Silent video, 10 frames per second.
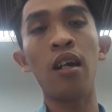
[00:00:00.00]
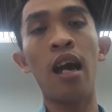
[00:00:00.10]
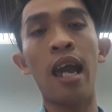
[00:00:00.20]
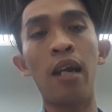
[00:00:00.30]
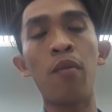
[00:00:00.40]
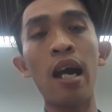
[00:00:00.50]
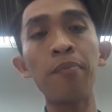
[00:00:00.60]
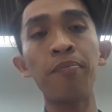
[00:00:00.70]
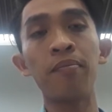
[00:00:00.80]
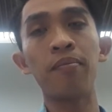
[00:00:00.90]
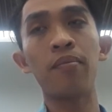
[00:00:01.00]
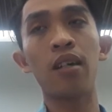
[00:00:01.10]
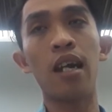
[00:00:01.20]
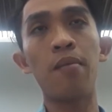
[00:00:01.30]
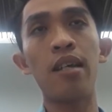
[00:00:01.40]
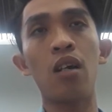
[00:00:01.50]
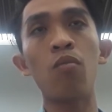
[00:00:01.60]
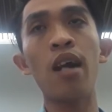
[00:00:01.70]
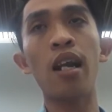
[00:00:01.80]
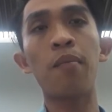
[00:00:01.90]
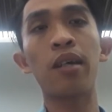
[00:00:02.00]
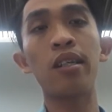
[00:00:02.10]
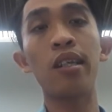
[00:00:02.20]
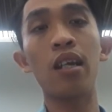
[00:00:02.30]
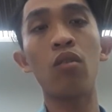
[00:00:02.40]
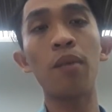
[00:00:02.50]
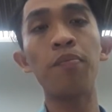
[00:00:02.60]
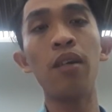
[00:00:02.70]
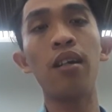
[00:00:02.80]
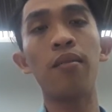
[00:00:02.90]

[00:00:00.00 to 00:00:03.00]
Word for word: Hiển Pháp, hiện giờ cũng đang làm kênh trang YouTube đó.